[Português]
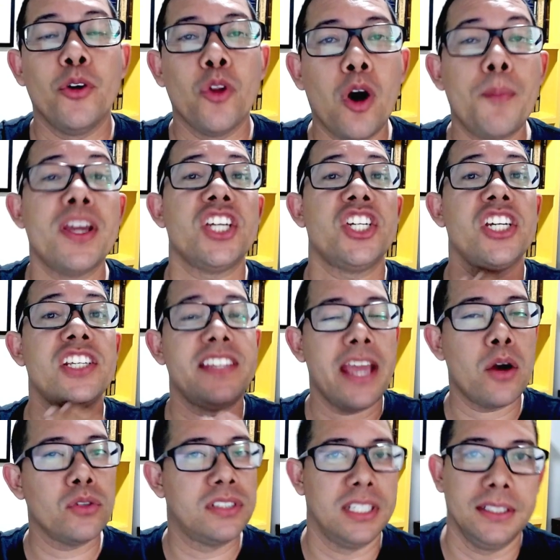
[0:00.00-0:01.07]
nome é
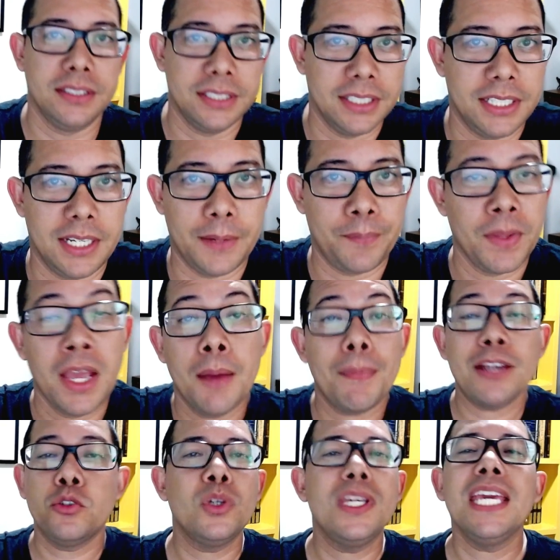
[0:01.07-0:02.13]
Gesiel Santana. Mas
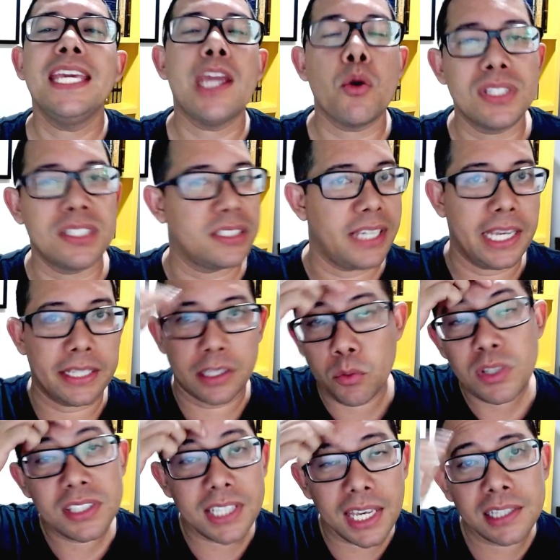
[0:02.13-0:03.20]
o que é o Esquenta? O
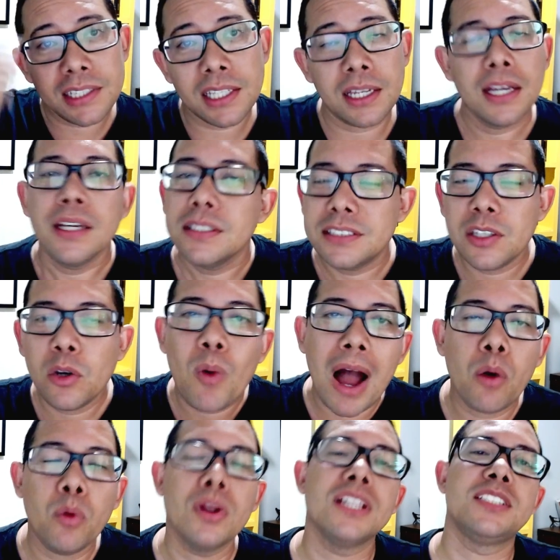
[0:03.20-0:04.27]
Esquenta são
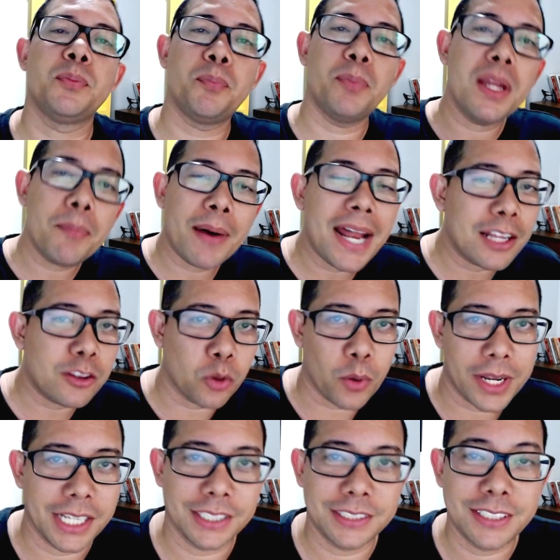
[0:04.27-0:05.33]
aulas
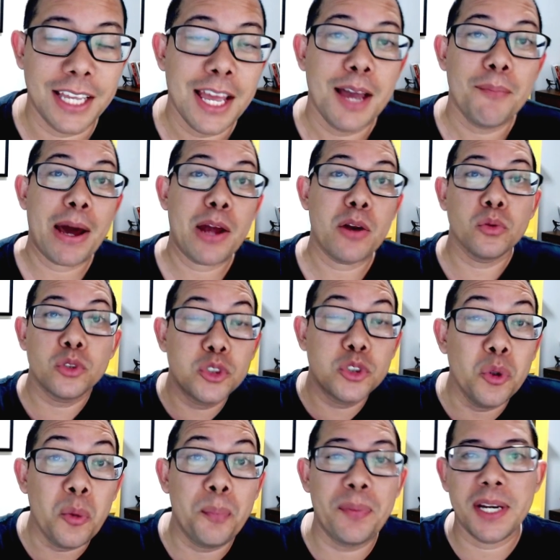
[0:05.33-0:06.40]
preparatórias para um
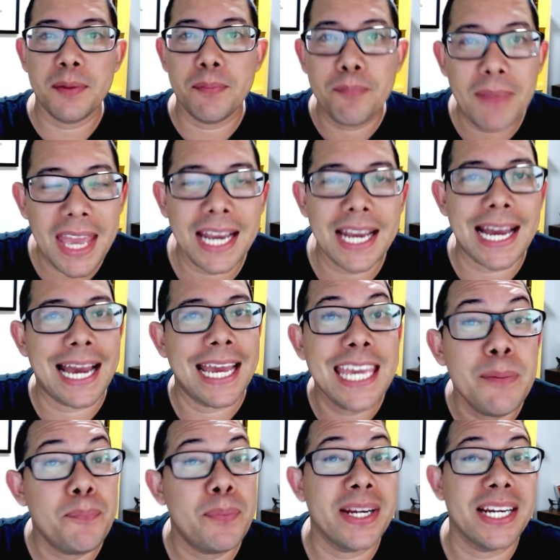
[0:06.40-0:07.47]
super, mega,
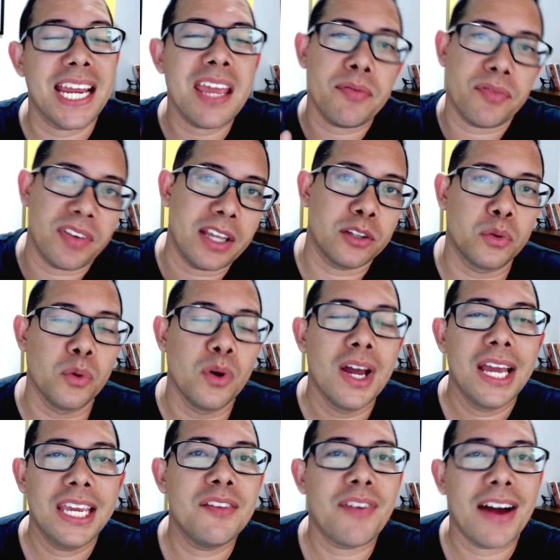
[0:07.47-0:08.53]
hiper evento
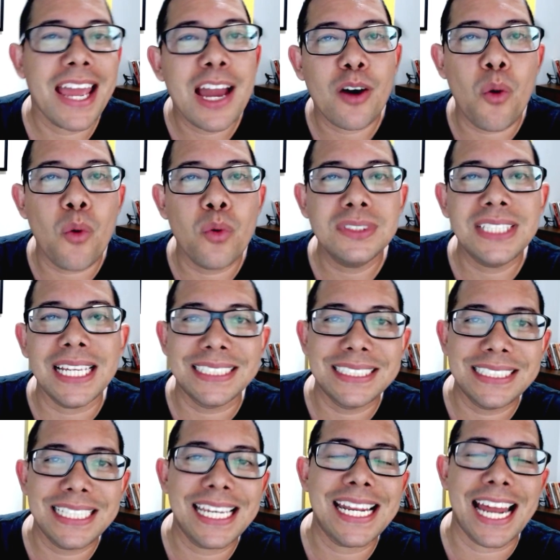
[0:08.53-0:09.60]
que vai
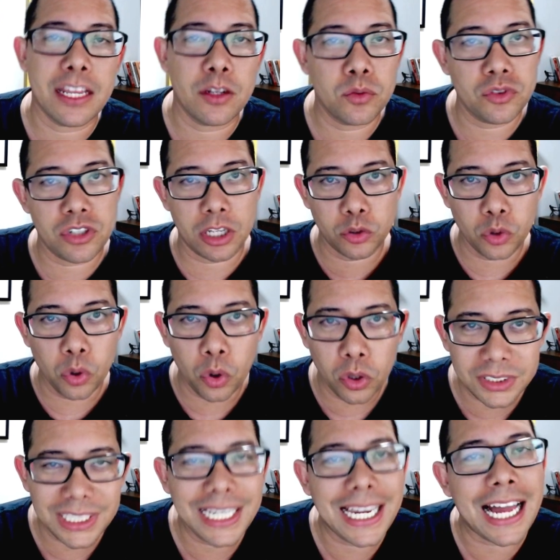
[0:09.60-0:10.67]
acontecer aí no dia
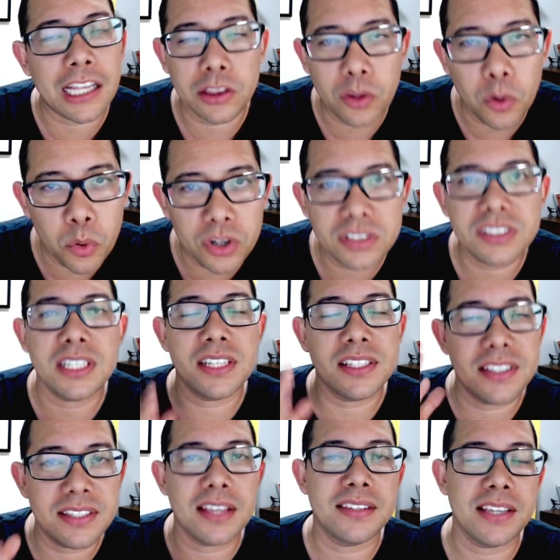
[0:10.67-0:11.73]
12, 14 e
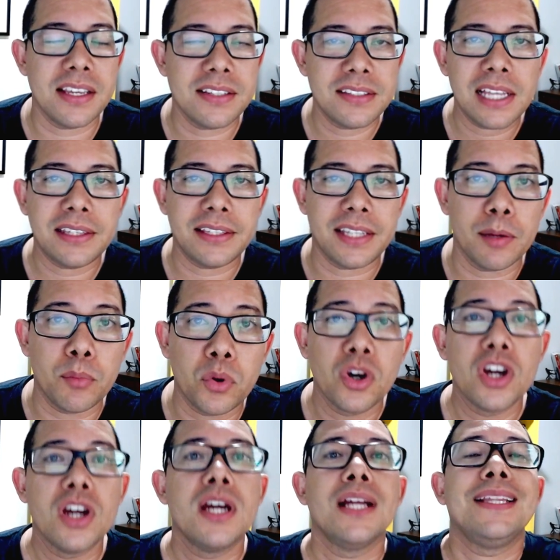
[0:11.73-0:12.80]
16 de setembro,
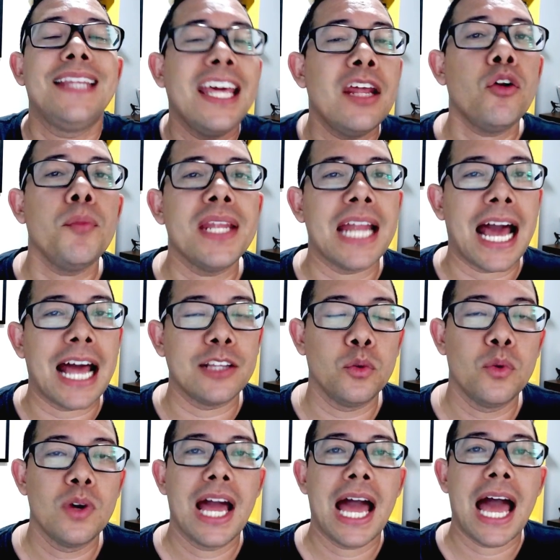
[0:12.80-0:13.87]

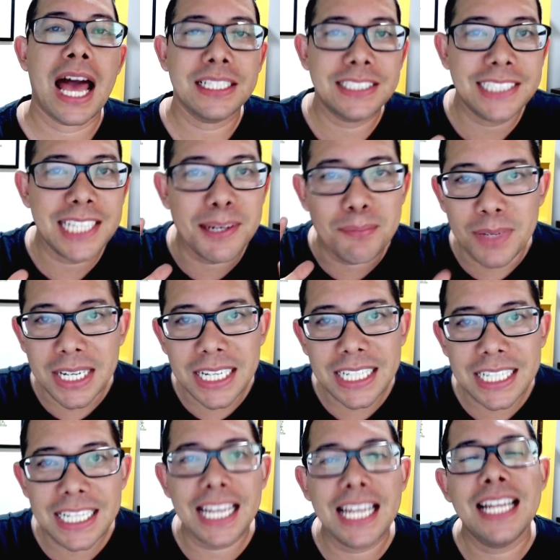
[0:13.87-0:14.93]
denominado a
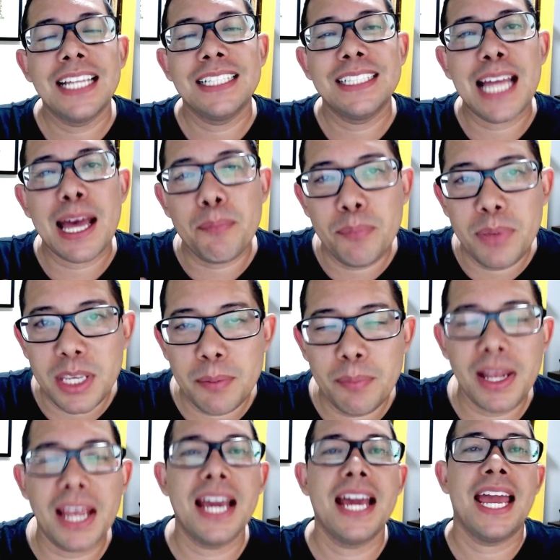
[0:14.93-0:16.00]
Semana da
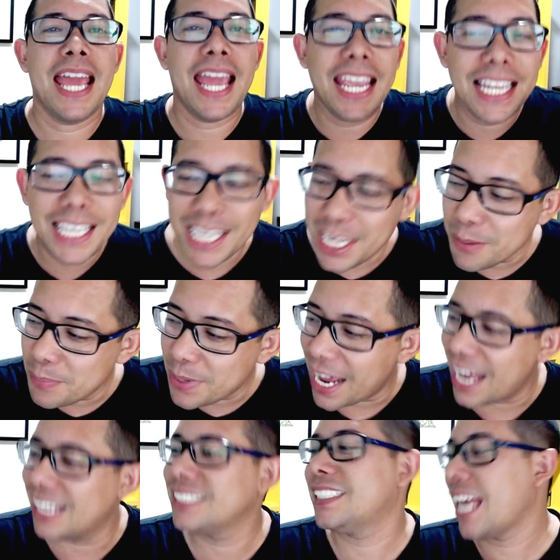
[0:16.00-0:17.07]
Bíblia em
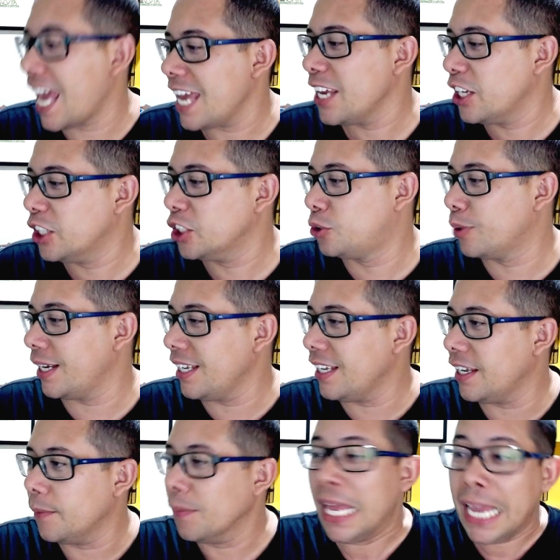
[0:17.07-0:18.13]
libras. É isso
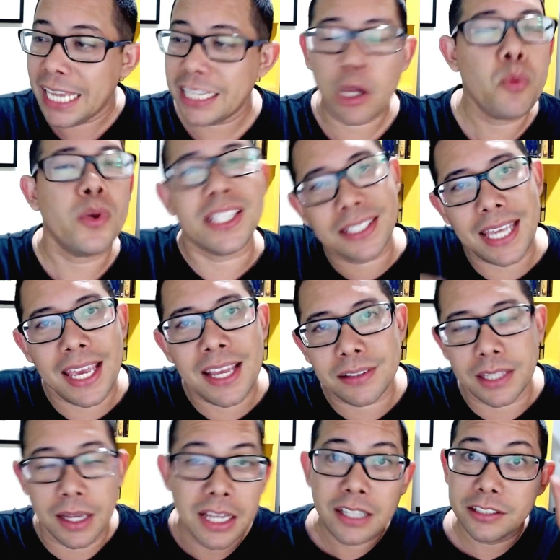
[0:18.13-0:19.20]
aí. Então
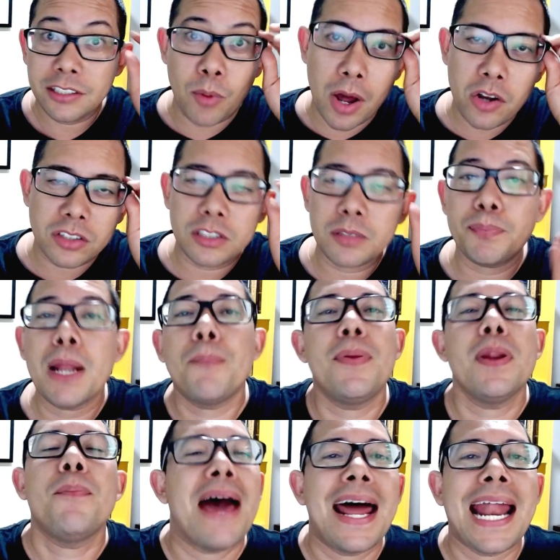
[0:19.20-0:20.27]
esquenta são aulas para
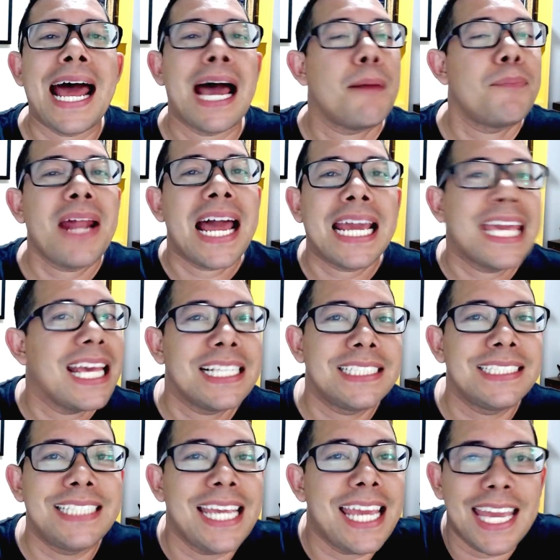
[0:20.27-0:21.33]
preparar, para
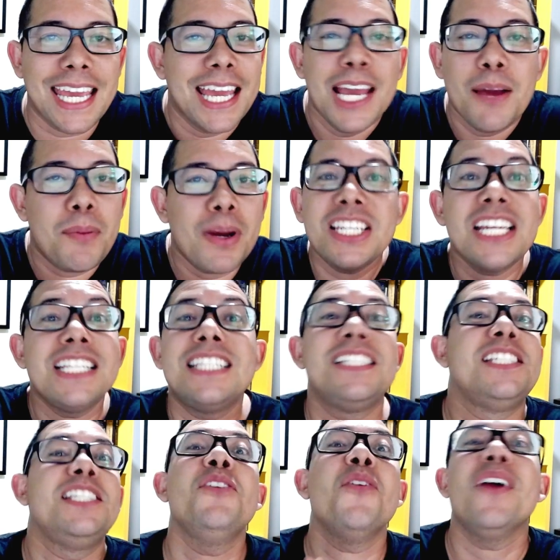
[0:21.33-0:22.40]
aquecer, para a gente
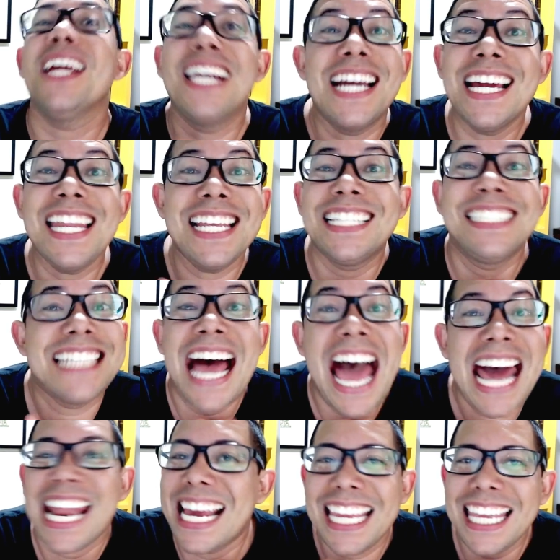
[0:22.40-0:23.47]
se
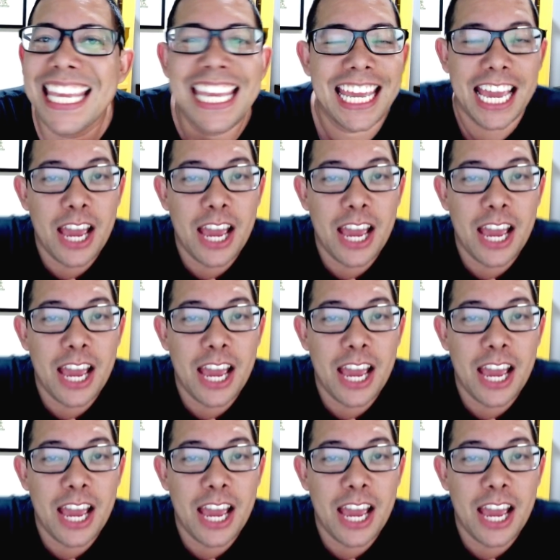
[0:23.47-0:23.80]
organizar aí,